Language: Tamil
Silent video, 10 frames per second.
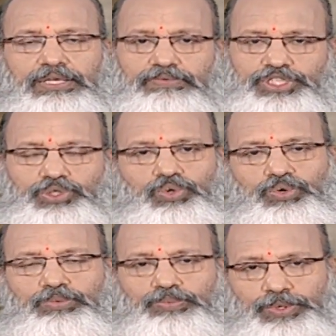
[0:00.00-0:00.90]
வச்சுக்கோங்க
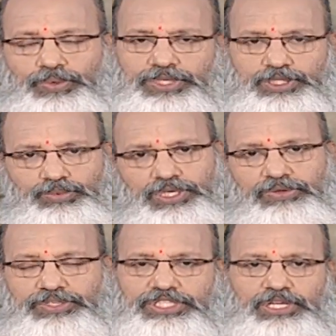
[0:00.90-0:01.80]
ஒரு ஒரு ஸ்பூன்
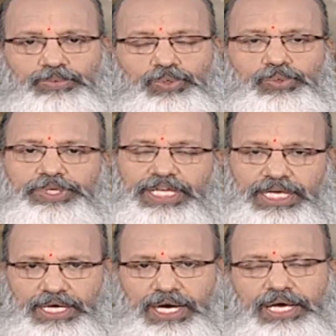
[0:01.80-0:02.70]
அளவு வச்சுனா போகிறோம் நீங்கள்
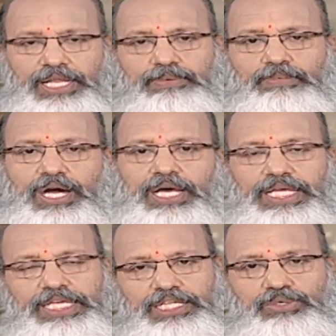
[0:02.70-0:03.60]
காலை மாலை
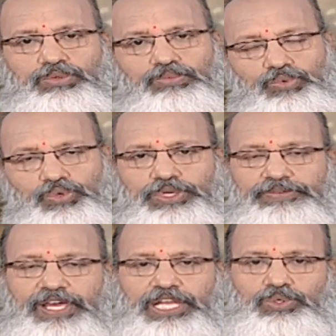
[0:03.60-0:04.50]
இரவு மூணு
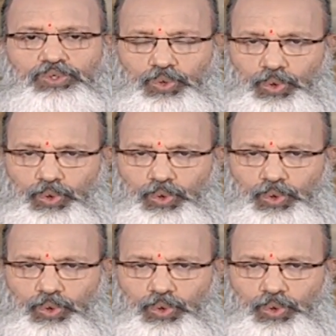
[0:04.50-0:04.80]
மேலேயும்